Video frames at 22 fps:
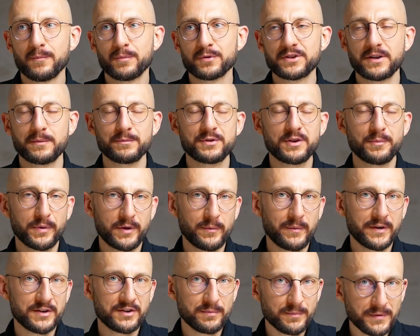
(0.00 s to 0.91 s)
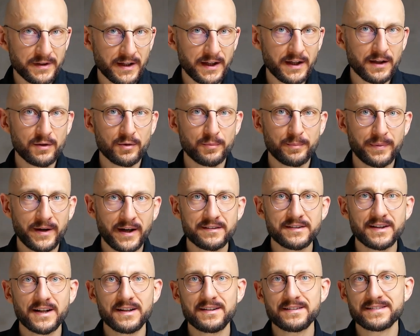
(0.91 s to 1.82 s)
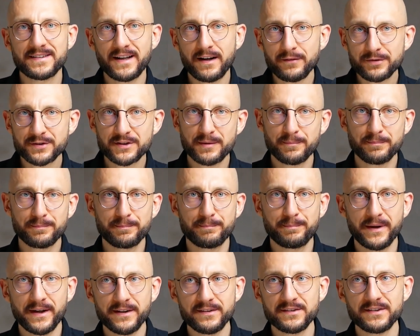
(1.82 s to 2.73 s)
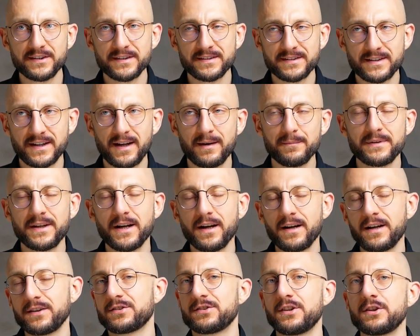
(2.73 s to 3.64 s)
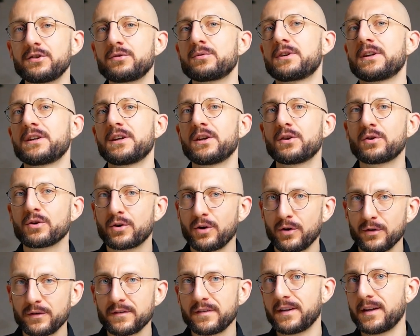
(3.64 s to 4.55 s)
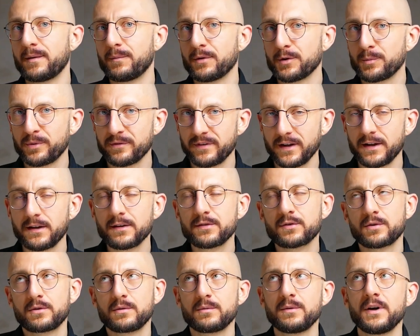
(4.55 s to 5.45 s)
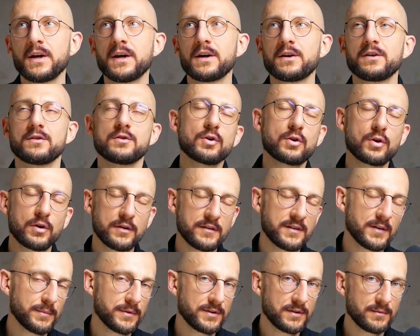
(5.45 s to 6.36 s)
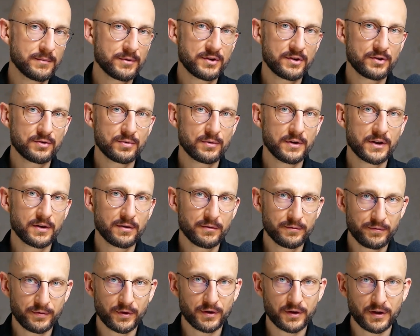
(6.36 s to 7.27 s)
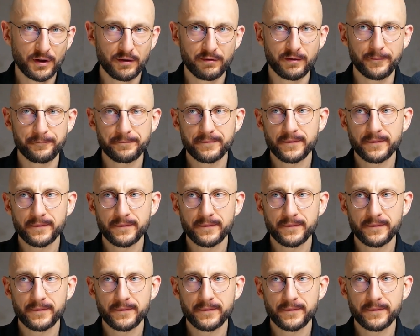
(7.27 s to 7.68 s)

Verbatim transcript: Może nam się podobać mniej lub bardziej, ale zawsze będzie tam jakaś rzecz, która nie do końca nam odpowiada, z którą do końca będziemy się czuli komfortowo.